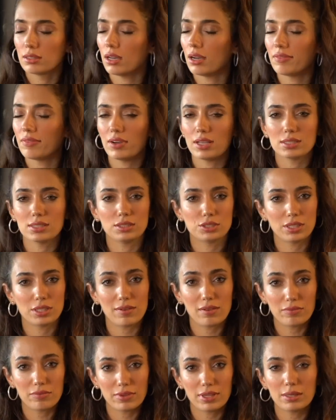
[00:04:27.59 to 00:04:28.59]
Daha fazla
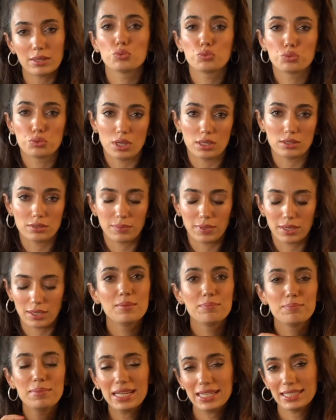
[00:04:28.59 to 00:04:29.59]
cevap verip uzatmayın.
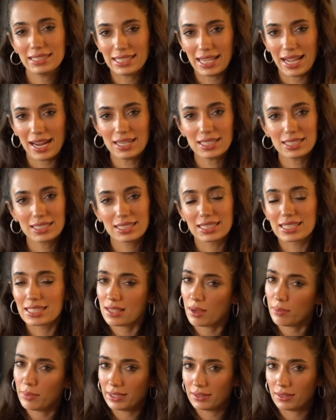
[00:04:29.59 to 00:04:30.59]
Bir diğer
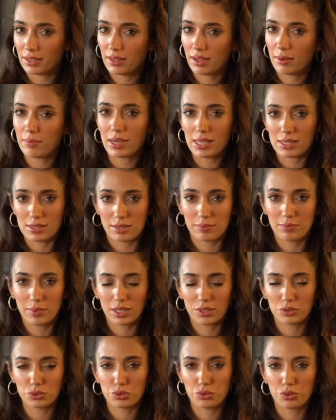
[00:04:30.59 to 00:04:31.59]
kısa maddeden
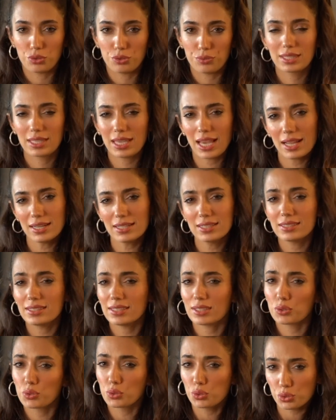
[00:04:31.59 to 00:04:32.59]
bahsetmek istiyorum.
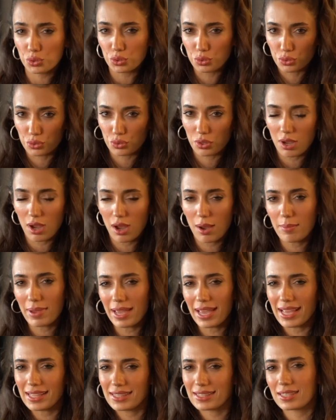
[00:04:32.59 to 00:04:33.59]
Kendisi küçücük ama
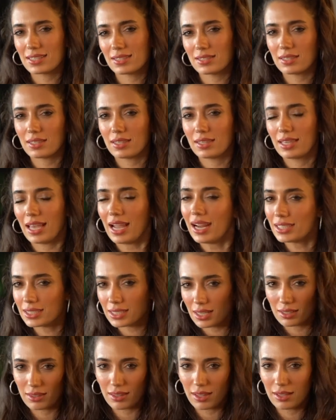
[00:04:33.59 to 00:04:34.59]
etkisi
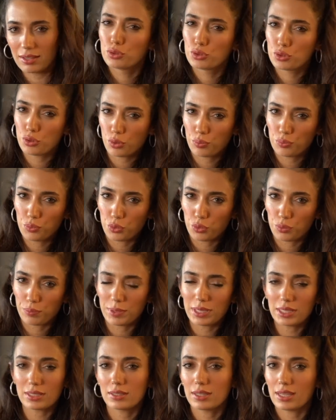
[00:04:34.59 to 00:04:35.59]
gerçekten çok büyük
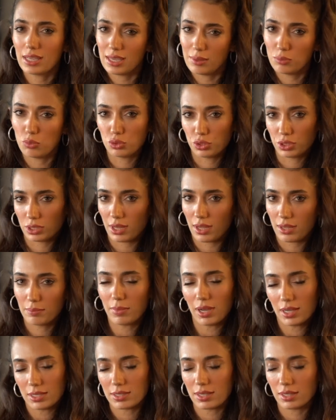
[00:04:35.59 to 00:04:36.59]
bir emojiden
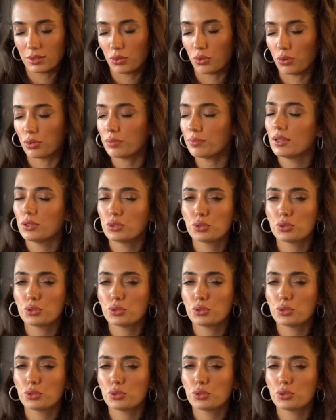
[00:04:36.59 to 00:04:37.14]
bahsediyorum.